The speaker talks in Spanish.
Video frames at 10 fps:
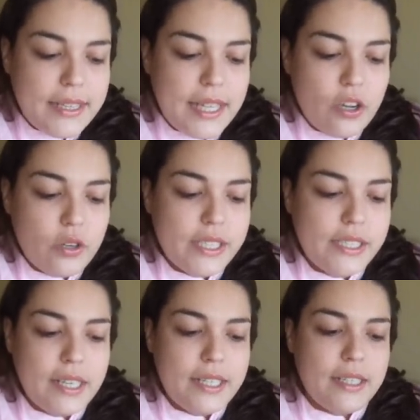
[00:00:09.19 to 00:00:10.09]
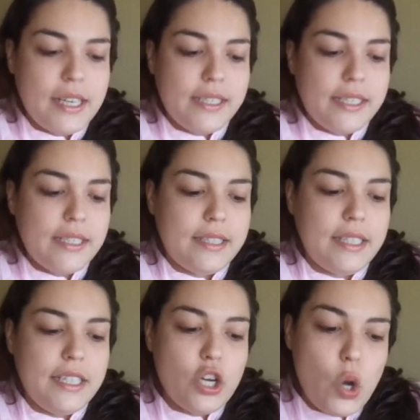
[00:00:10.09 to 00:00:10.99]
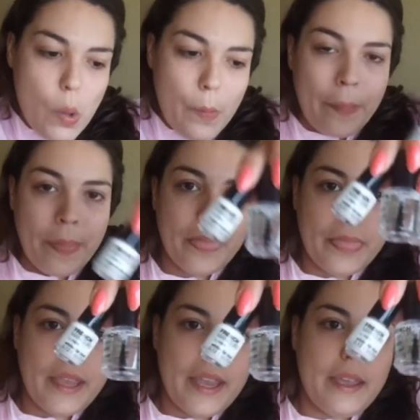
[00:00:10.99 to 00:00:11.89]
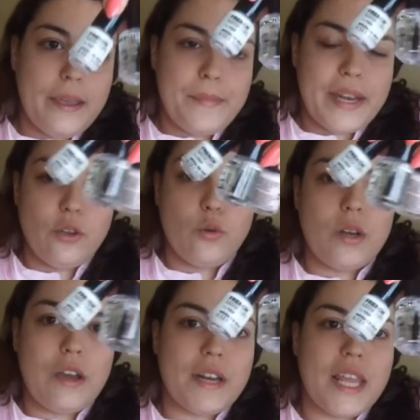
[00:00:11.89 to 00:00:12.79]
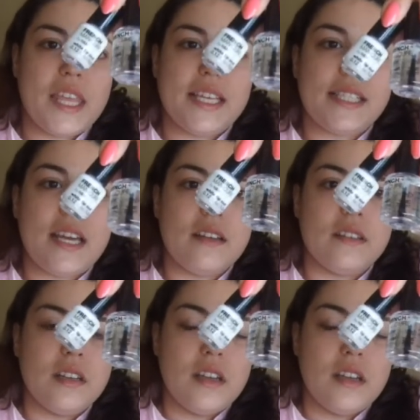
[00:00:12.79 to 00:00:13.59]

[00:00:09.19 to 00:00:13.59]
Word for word: tengo este, este, trío de manicura francesa,